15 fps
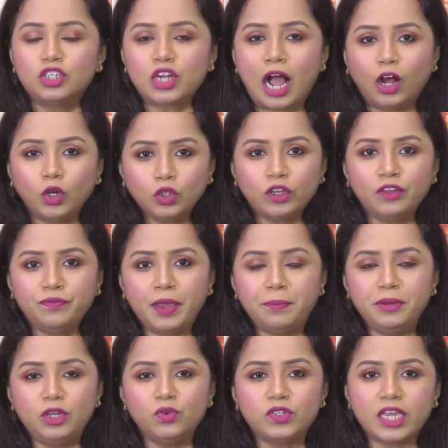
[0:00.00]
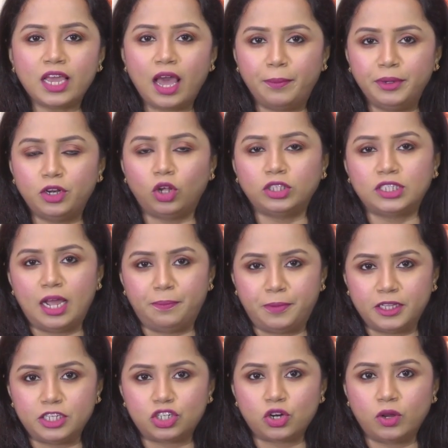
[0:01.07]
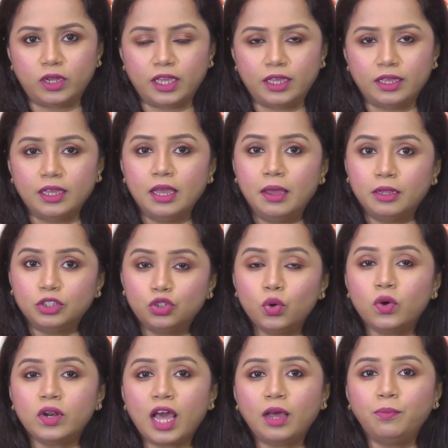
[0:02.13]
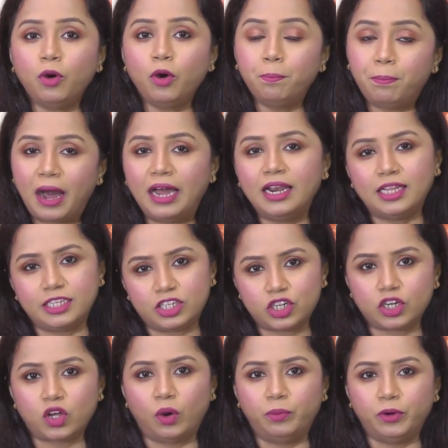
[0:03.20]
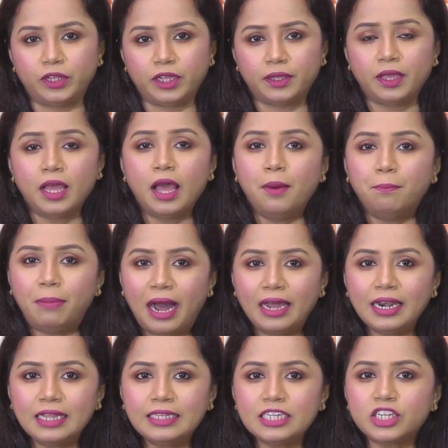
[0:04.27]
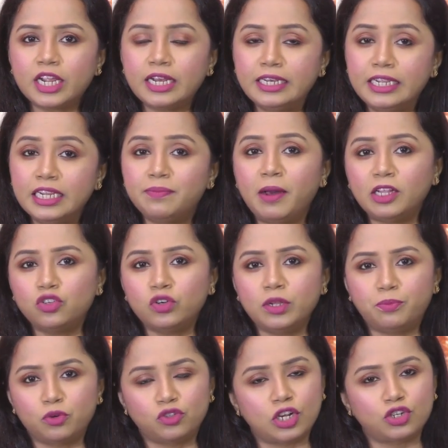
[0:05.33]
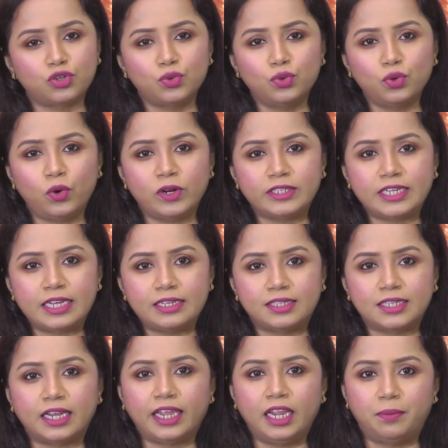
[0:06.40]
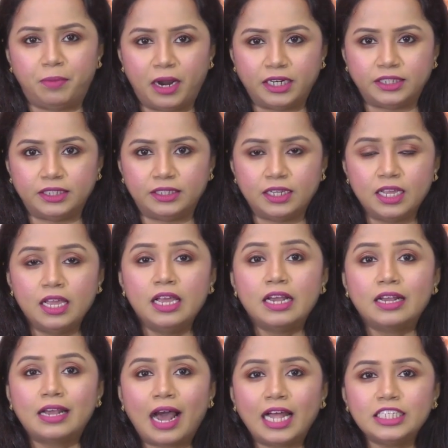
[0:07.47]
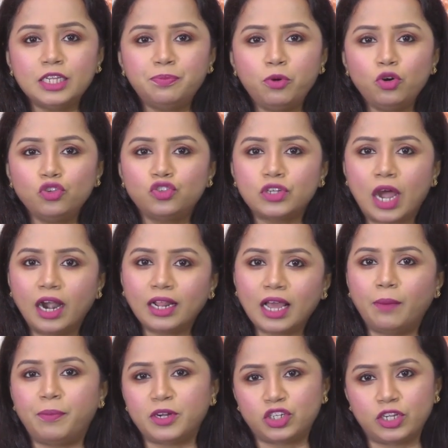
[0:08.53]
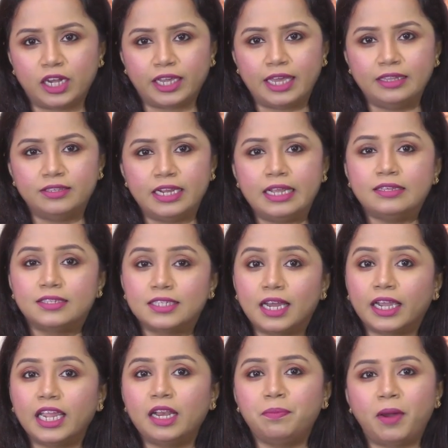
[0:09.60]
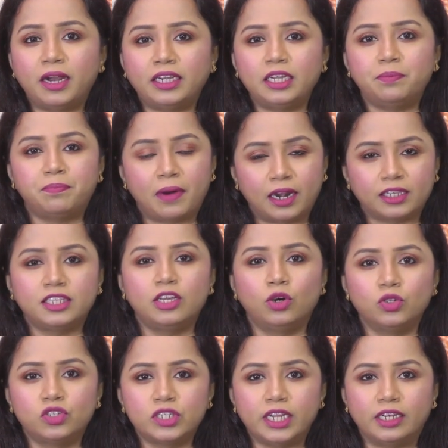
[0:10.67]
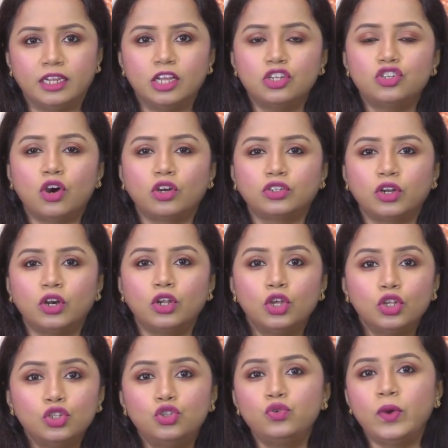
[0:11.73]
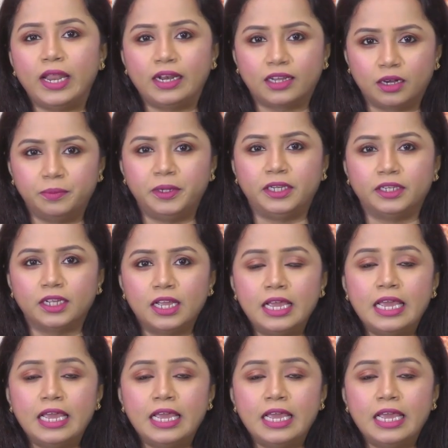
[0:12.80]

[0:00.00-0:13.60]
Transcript: স্বাগত ইভিএম e নিউজে আমি রত্ন আপনাদের সঙ্গে চোখ রাখব বাংলাদেশের খবরে বাংলাদেশে নির্বাচনী প্রচার শুরু করেছে জাকের পার্টি গাজীপুর চার কাপাসিয়া কেন্দ্রে জাকের পার্টির প্রার্থী হচ্ছেন ডক্টর জুয়েল কবির